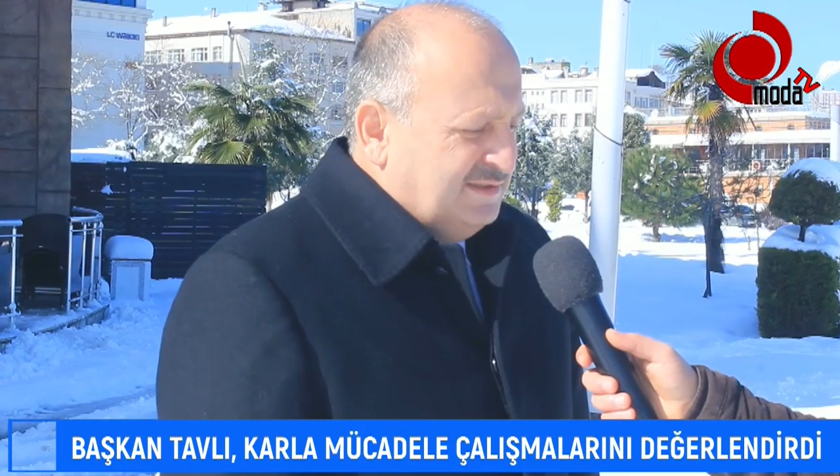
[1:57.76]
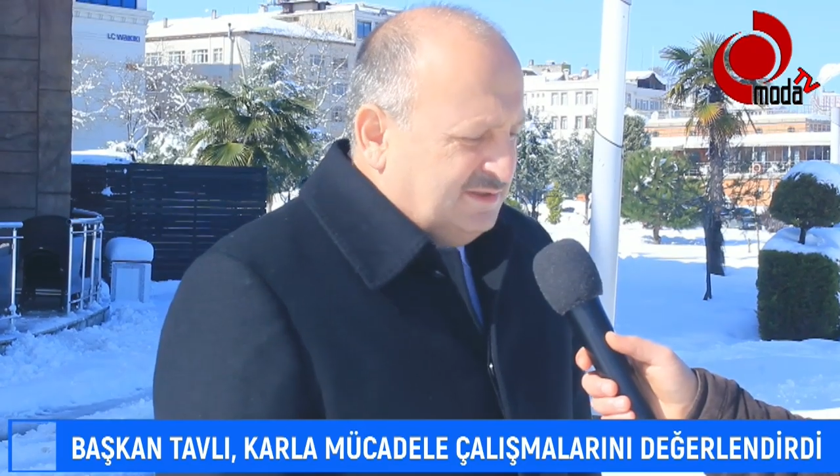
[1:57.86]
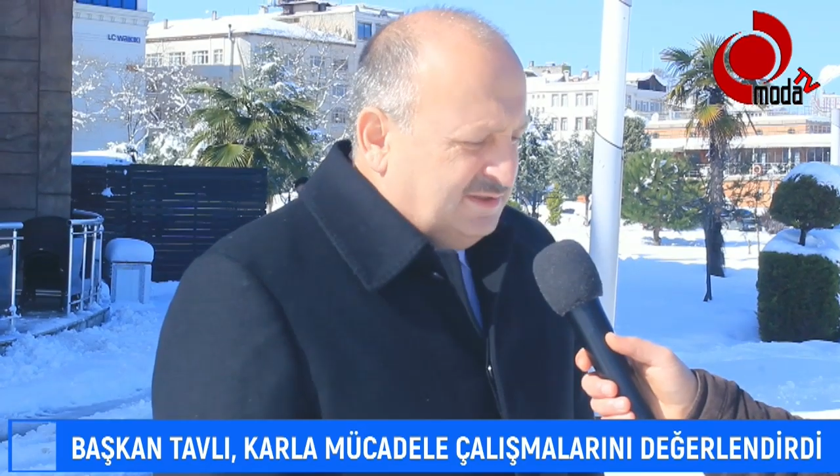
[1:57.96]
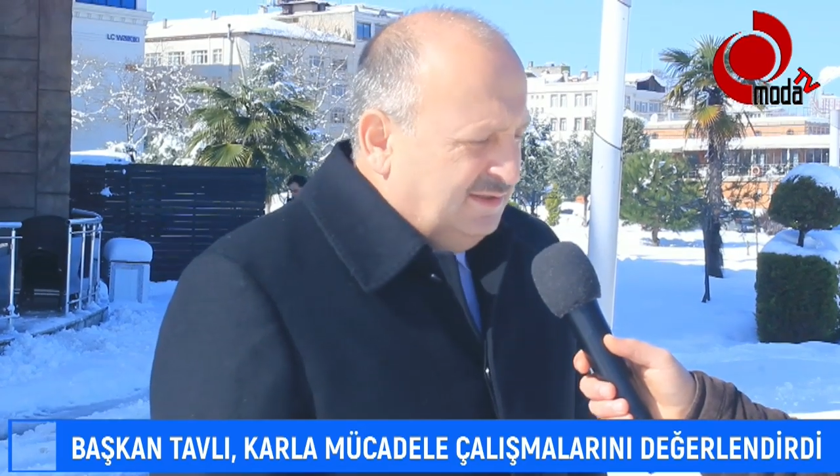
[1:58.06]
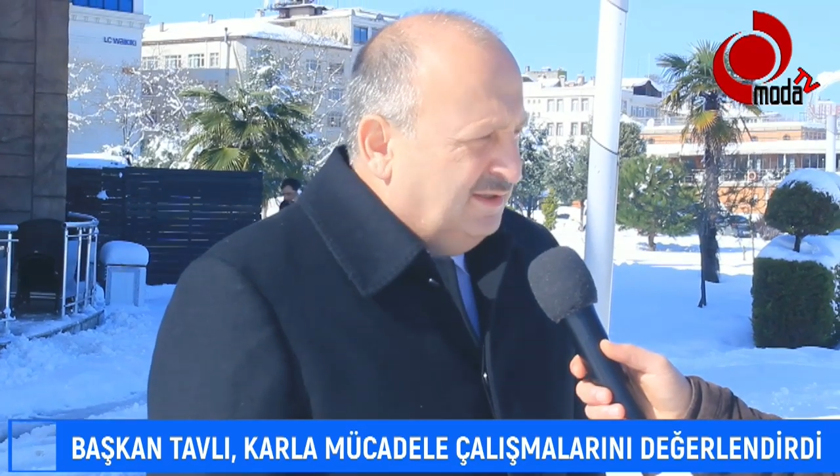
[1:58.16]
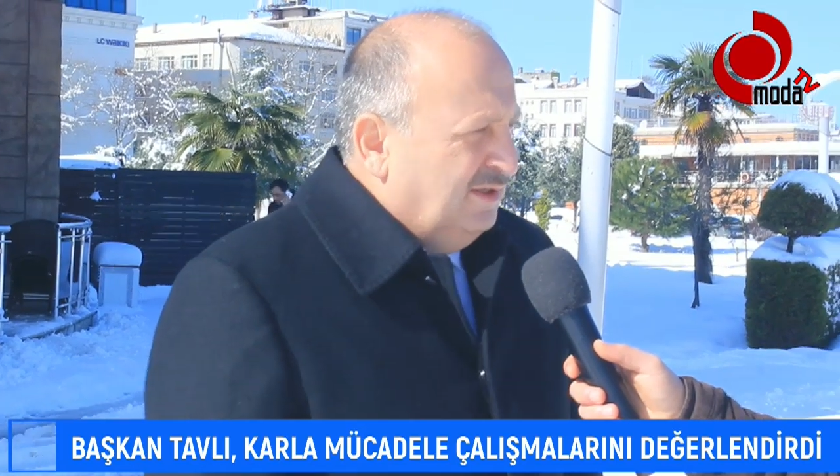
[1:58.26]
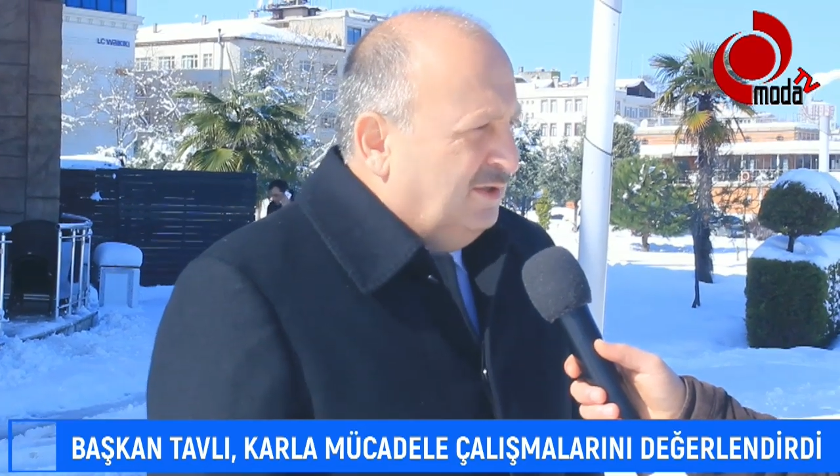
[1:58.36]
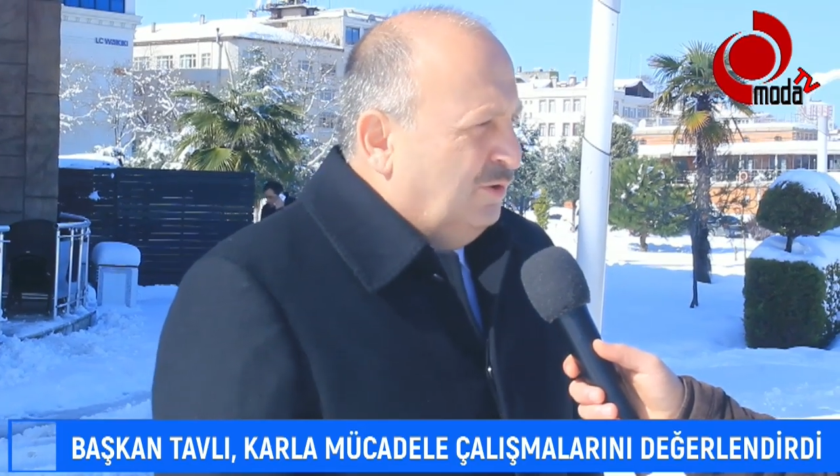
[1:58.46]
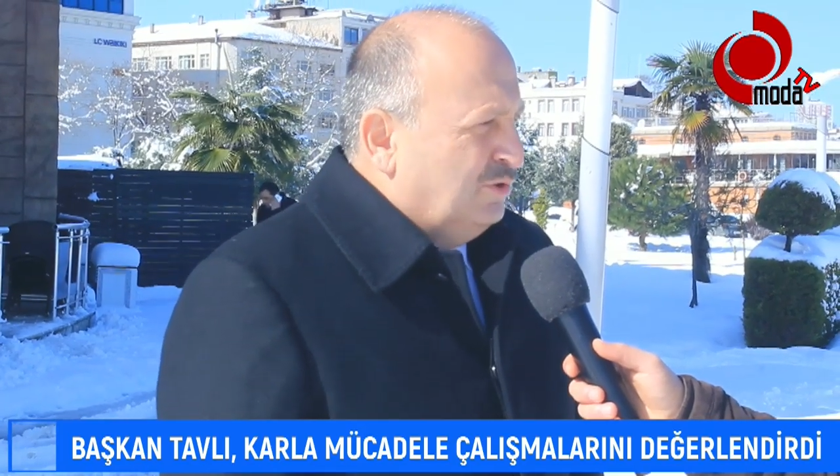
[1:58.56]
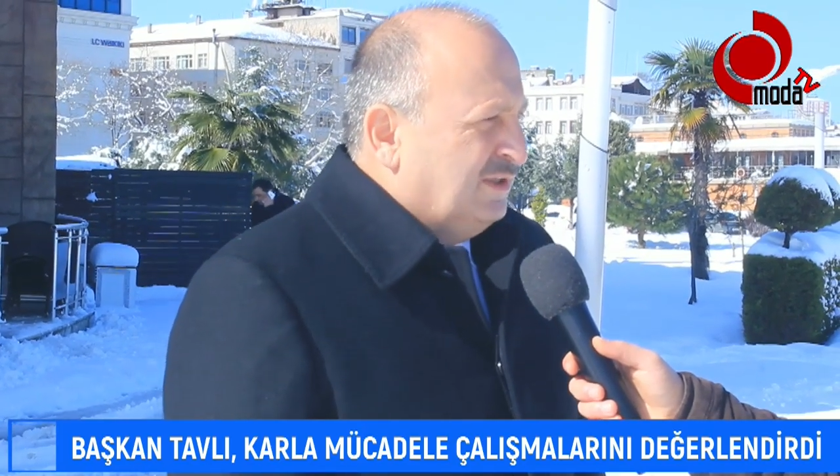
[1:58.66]
buna vererek
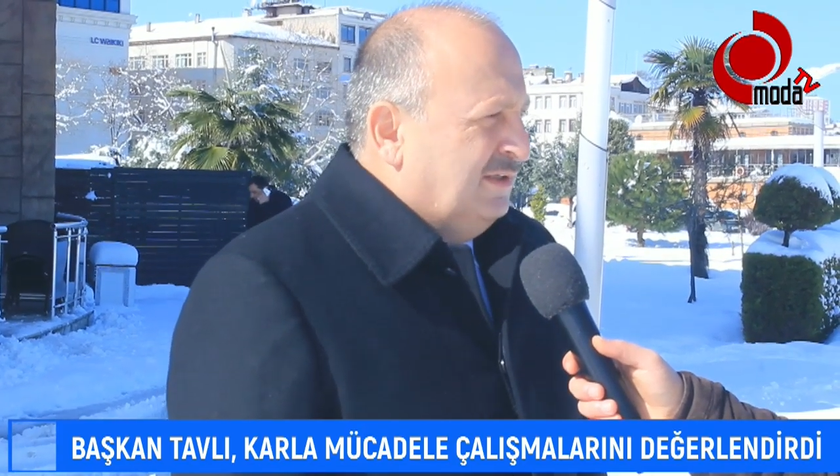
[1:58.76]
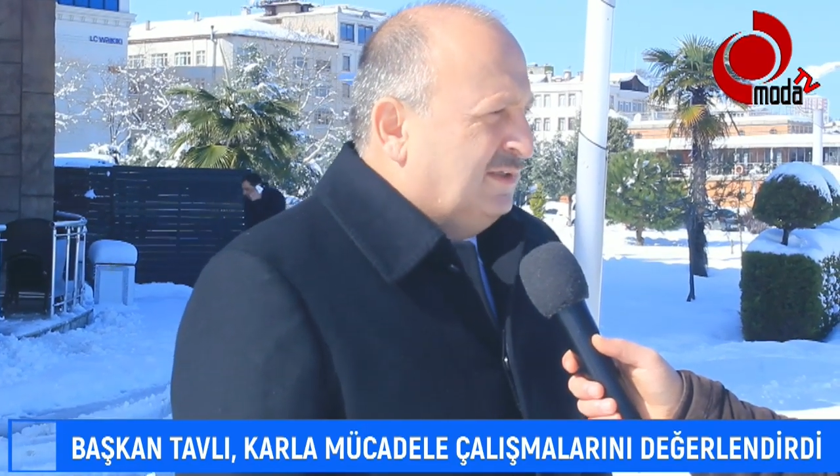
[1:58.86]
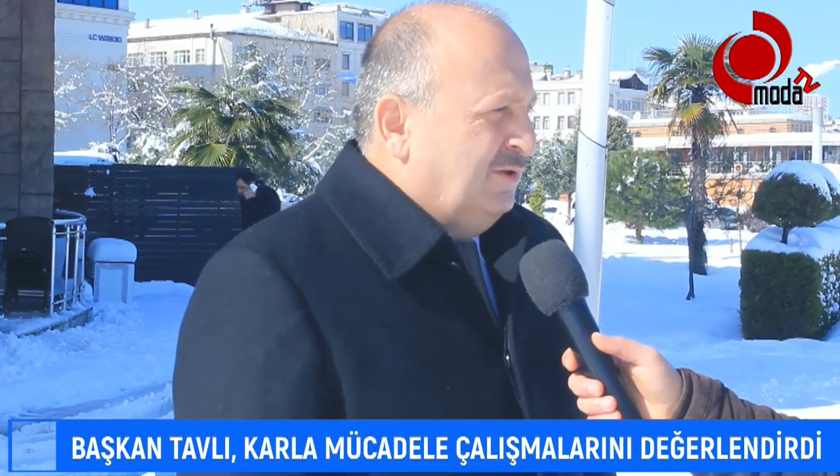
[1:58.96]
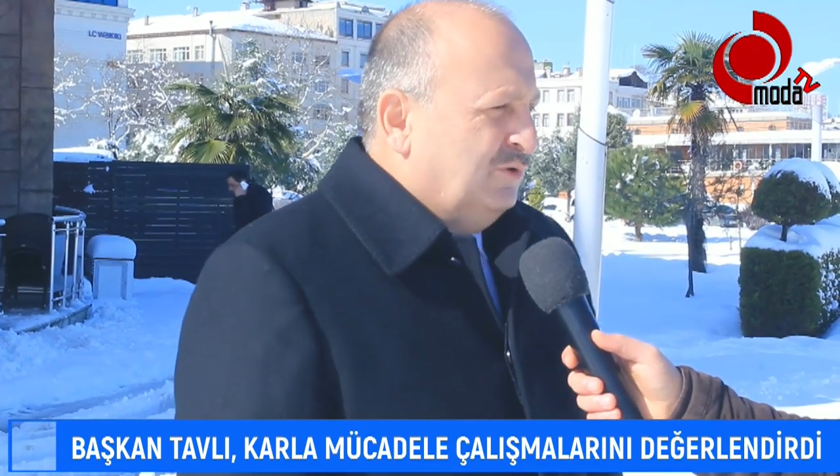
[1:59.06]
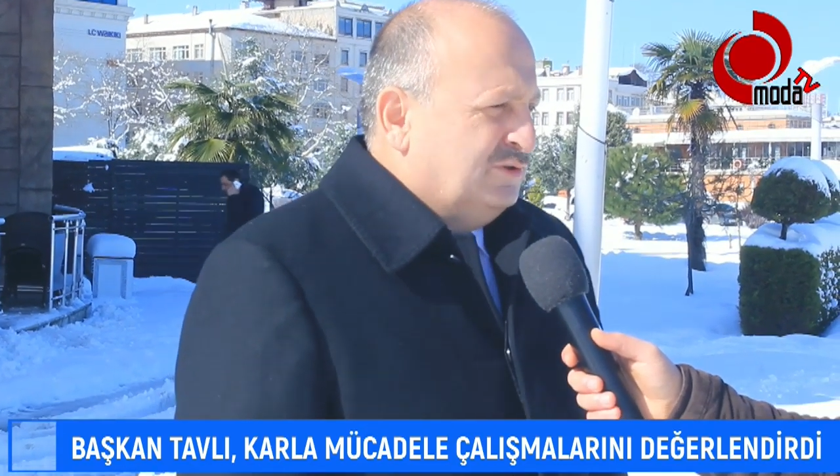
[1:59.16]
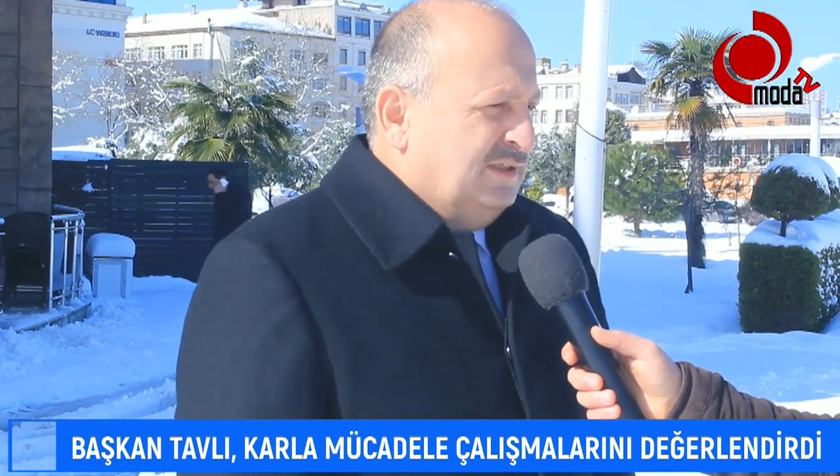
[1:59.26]
bunlara gayret